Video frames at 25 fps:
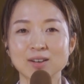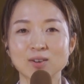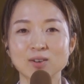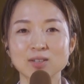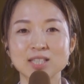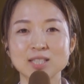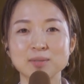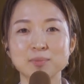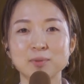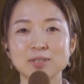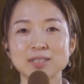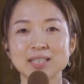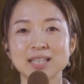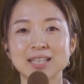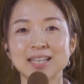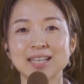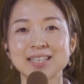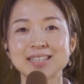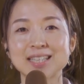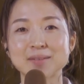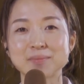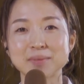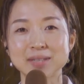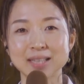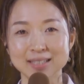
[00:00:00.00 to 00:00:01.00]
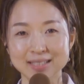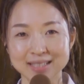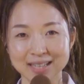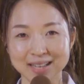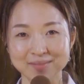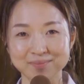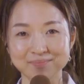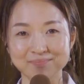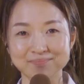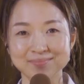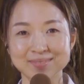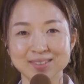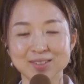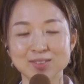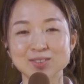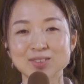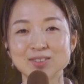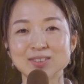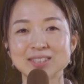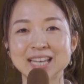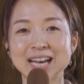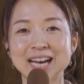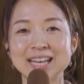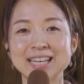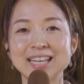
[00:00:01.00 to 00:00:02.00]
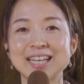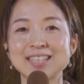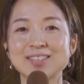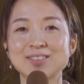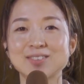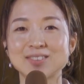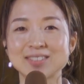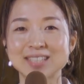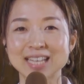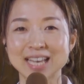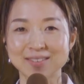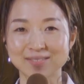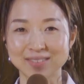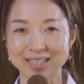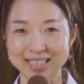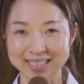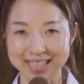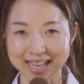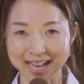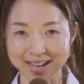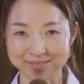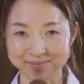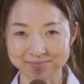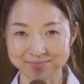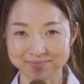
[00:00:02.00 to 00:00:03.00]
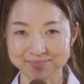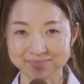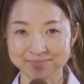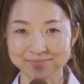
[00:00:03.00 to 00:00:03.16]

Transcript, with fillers: ご質問いただいた皆さん、本当にありがとうございました。